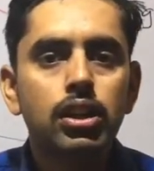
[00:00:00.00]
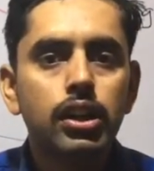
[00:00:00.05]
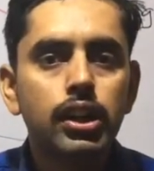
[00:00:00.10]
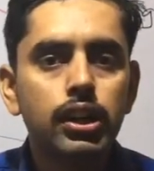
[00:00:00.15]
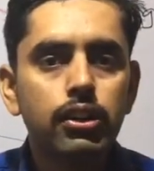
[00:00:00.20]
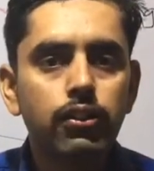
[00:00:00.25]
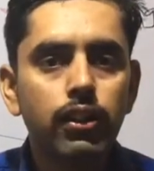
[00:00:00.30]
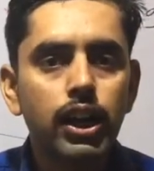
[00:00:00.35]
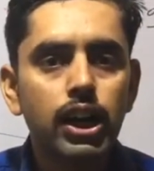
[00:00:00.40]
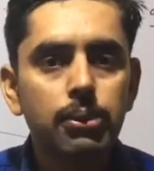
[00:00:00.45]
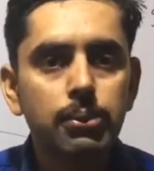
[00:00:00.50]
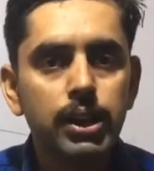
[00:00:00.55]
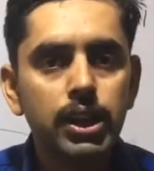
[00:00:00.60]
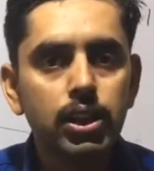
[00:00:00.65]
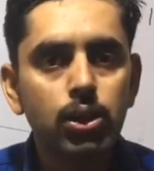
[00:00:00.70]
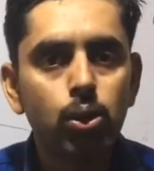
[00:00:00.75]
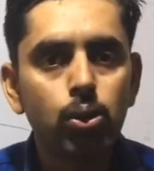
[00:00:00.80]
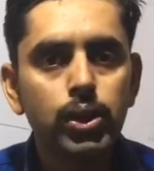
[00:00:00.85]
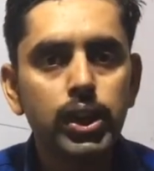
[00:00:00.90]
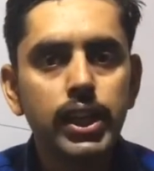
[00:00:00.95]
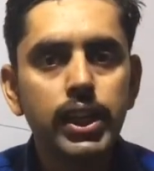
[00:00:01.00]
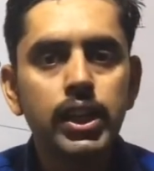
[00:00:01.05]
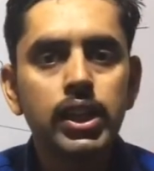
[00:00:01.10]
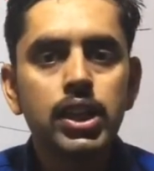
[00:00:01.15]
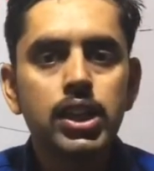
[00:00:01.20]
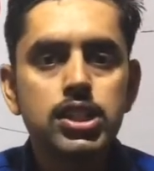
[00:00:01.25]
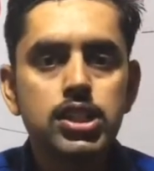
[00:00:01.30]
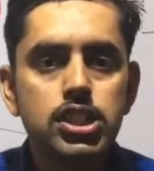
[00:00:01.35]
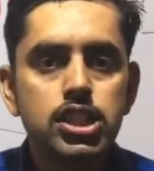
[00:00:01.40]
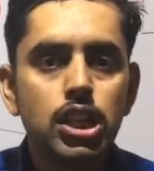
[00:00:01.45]
रिक्वायरमेंट होगी
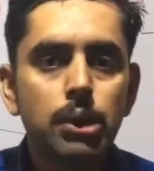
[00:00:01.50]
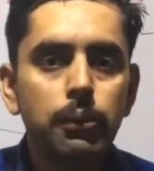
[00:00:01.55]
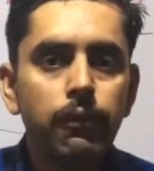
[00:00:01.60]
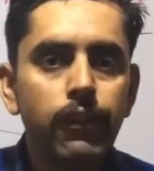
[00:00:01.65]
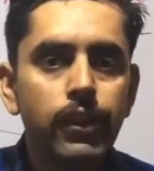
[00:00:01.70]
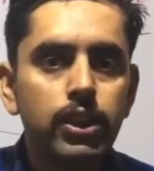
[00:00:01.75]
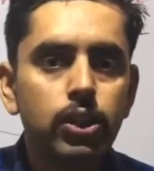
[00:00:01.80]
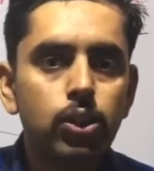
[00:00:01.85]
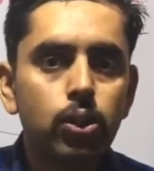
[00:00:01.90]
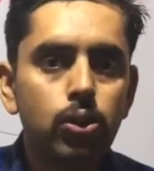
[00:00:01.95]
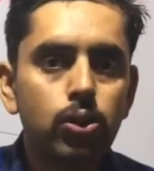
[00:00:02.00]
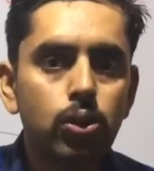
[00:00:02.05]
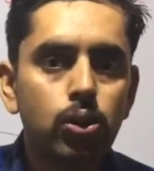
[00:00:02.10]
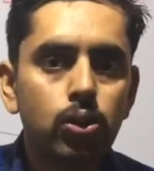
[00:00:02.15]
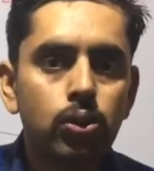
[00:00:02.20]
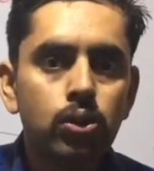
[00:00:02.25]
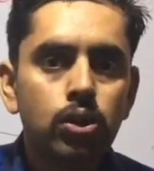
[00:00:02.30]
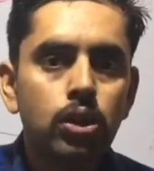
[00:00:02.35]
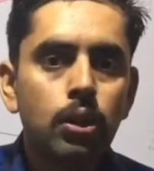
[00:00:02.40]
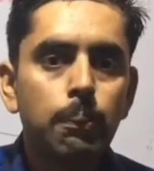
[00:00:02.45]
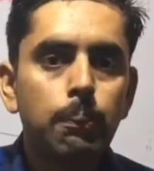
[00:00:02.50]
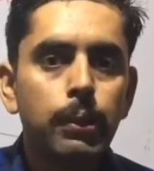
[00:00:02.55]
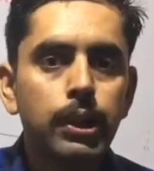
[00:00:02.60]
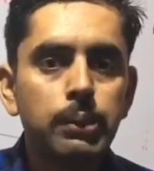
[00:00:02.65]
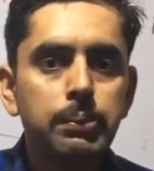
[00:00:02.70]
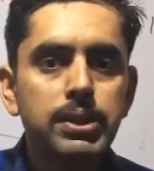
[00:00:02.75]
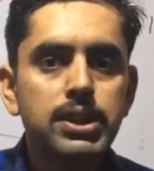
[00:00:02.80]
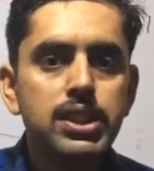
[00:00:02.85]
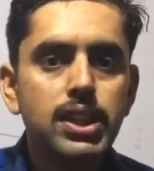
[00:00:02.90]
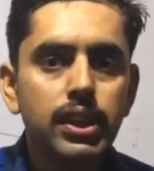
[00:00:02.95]
जब वे दोनों
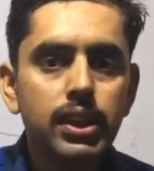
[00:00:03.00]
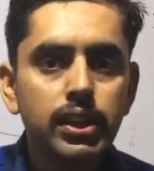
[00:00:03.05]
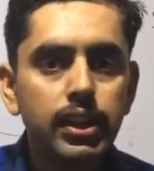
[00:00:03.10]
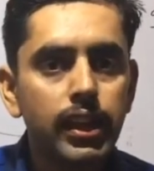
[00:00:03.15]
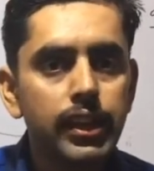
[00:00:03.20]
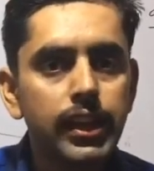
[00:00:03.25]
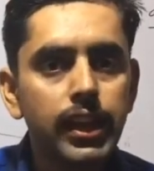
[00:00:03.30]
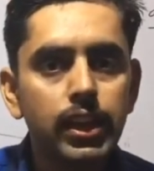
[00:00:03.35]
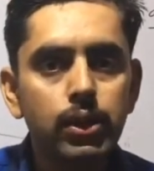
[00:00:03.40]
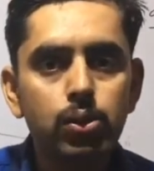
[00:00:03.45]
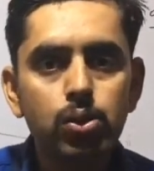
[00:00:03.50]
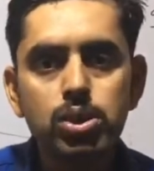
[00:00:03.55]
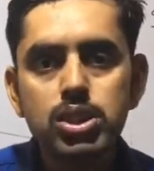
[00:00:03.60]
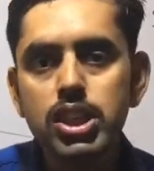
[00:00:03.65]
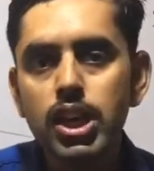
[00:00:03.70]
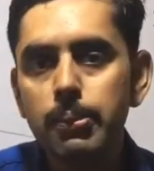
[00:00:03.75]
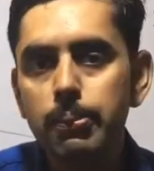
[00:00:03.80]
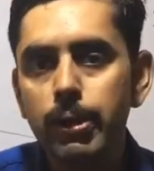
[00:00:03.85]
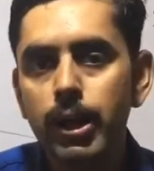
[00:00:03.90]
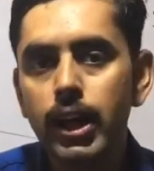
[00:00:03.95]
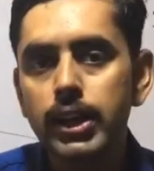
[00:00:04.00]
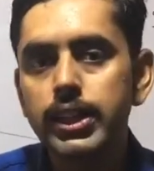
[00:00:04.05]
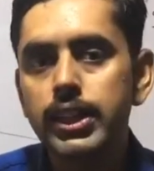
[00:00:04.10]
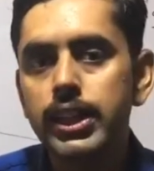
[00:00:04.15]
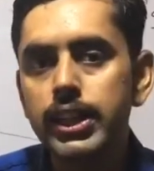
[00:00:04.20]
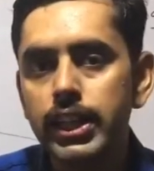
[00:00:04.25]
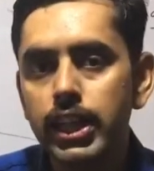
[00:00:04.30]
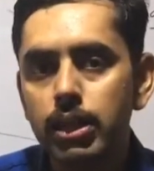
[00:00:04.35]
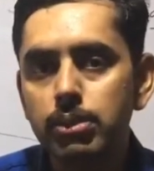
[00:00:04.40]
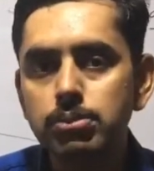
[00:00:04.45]
परमिशन देंगे उसके बाद
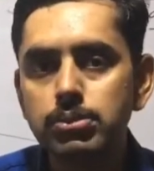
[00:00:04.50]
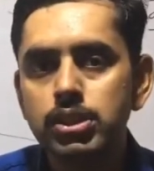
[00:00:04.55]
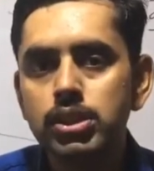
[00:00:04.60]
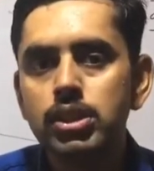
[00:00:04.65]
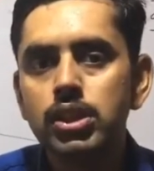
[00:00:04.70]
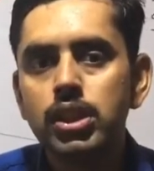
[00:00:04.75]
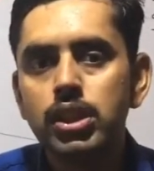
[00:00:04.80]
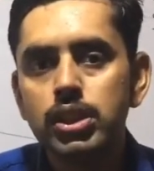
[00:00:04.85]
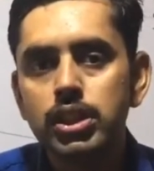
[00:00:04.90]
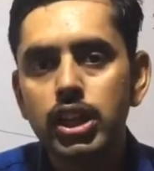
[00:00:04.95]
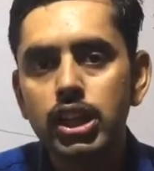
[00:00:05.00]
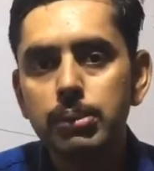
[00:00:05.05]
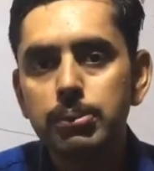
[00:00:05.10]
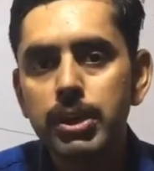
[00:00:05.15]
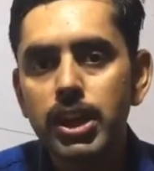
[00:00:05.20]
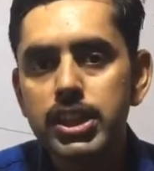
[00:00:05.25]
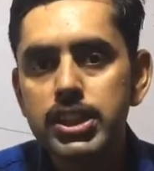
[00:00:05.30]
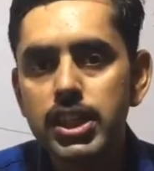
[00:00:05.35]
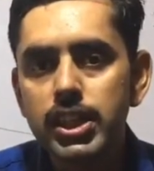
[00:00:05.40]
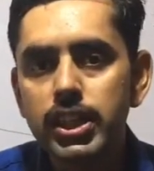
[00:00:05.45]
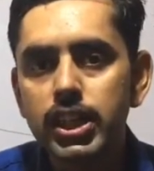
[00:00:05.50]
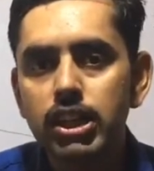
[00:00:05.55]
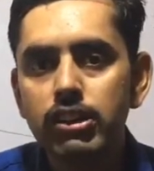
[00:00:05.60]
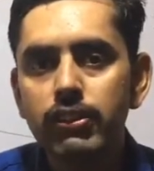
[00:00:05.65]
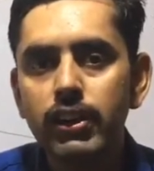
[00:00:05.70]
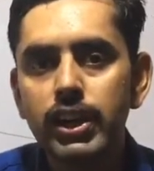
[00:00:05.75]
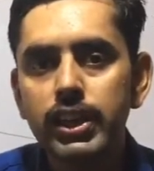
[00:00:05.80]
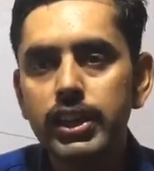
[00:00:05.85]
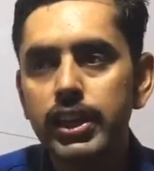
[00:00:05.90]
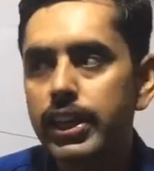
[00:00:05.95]
ही हम टर्मिनेशन
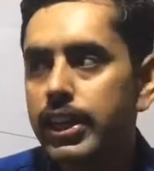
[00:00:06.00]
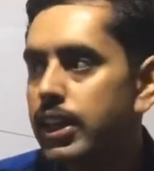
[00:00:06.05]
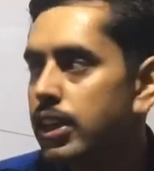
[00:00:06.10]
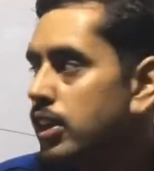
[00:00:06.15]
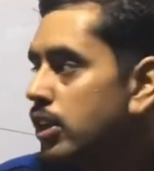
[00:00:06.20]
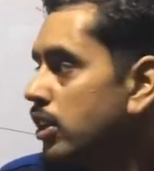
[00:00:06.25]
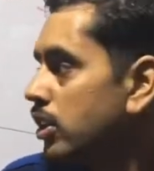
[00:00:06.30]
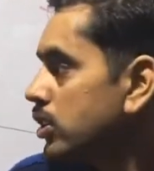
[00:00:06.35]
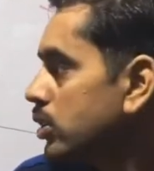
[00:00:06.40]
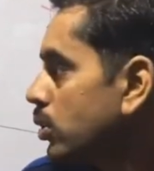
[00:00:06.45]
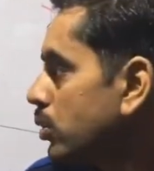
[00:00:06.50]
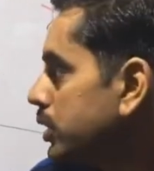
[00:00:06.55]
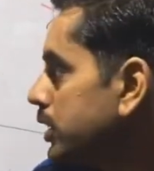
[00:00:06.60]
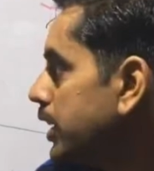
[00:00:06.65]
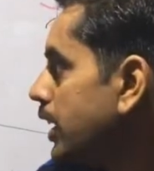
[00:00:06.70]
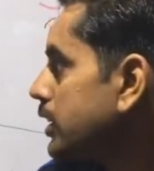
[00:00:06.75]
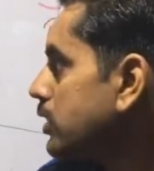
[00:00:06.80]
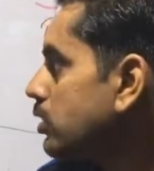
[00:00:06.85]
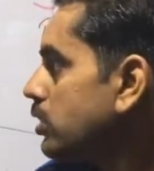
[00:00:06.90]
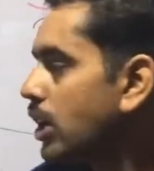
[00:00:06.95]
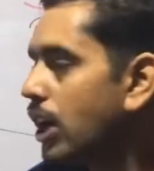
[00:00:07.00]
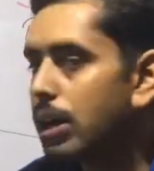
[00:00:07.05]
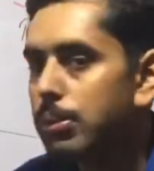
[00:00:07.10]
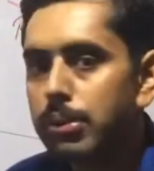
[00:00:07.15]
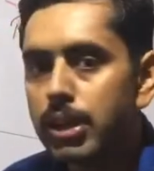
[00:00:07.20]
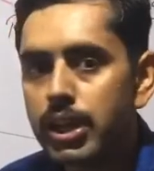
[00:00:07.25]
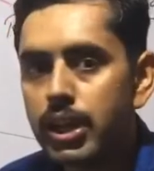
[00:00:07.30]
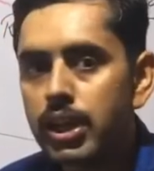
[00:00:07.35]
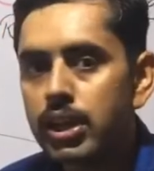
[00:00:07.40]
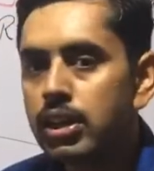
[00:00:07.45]
करवाएंगे तो ये तो था
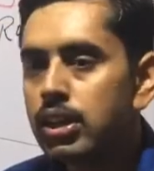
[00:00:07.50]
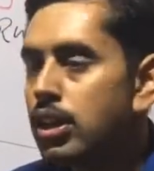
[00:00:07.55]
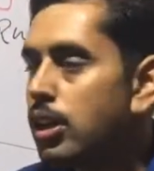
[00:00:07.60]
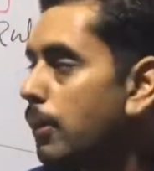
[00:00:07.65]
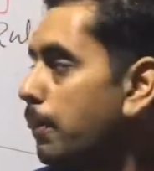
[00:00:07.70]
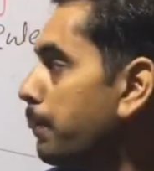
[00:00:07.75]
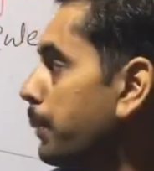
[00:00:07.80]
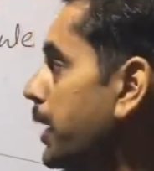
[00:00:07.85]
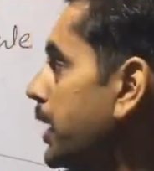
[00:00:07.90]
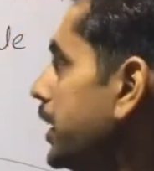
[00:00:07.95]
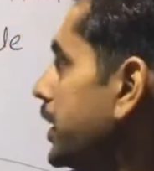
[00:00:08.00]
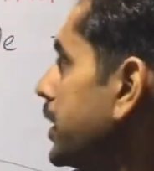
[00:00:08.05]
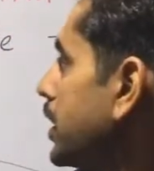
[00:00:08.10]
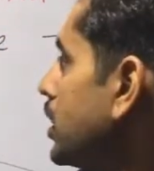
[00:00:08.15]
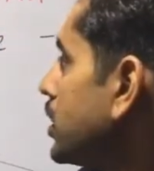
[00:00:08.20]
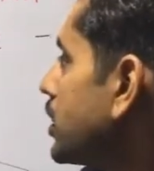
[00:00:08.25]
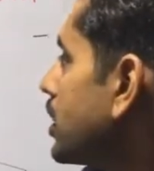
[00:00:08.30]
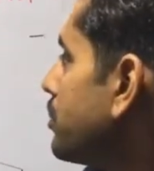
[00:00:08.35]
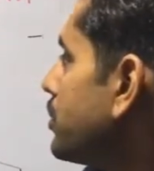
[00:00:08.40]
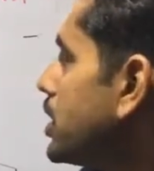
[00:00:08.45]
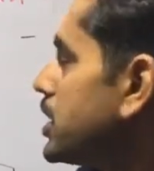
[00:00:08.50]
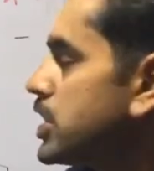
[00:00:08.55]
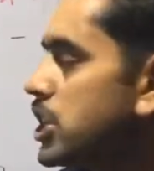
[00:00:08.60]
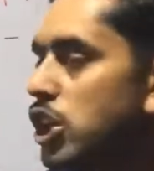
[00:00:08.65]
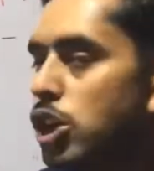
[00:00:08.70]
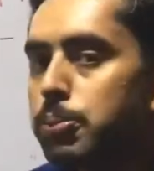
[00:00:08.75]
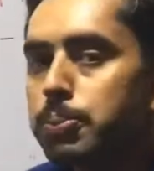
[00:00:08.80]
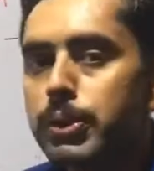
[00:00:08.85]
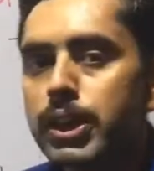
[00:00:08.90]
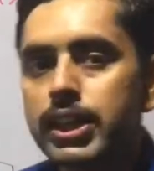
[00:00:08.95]
हमारा मेडिकल
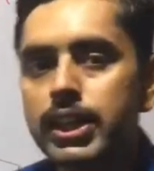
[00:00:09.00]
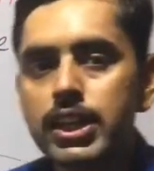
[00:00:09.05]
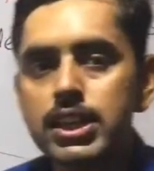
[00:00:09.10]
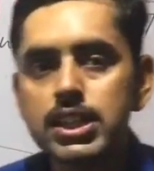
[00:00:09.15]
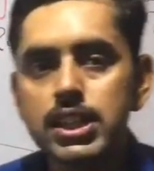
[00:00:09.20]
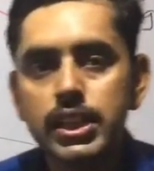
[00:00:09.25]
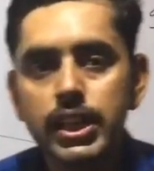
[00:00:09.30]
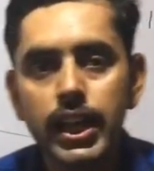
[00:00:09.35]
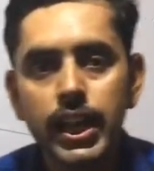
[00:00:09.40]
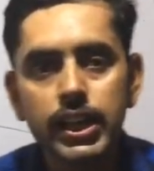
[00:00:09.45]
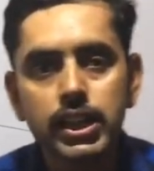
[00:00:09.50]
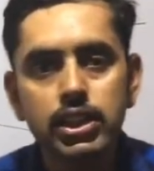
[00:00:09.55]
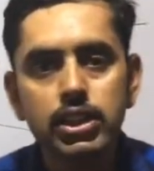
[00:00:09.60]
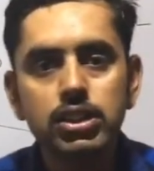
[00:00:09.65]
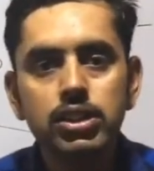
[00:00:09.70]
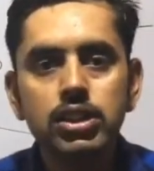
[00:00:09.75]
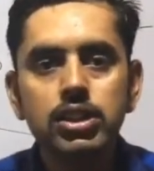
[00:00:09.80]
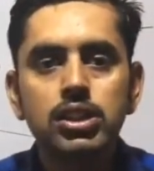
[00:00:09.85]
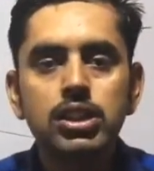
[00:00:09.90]
टर्मिनेशन ऑफ प्रेगनेंसी एक्ट